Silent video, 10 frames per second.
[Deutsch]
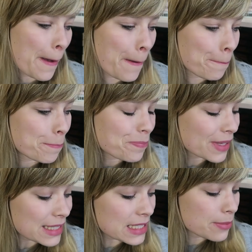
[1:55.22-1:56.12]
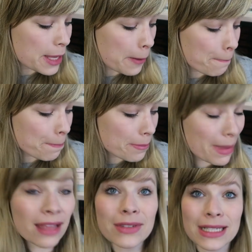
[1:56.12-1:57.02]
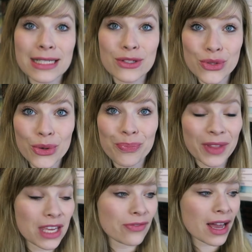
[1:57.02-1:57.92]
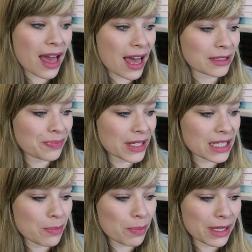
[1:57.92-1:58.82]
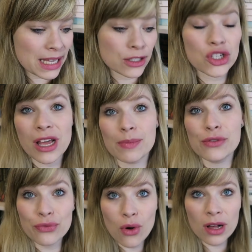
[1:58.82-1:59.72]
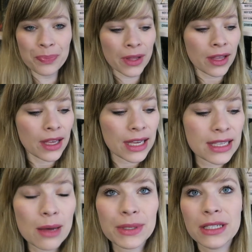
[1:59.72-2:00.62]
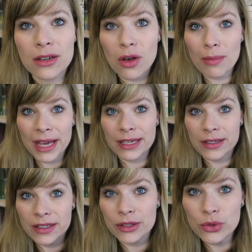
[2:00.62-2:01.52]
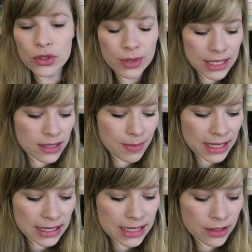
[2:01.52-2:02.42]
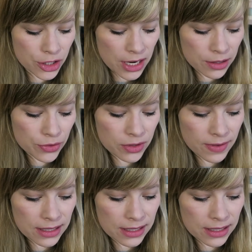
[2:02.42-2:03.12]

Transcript: Ähm, deswegen machen wir das jetzt so. Ich fange an, ich nehme mir jeden Stapel vor. Ich habe hier noch mein äh, Goodreads, meine Lese-Challenge von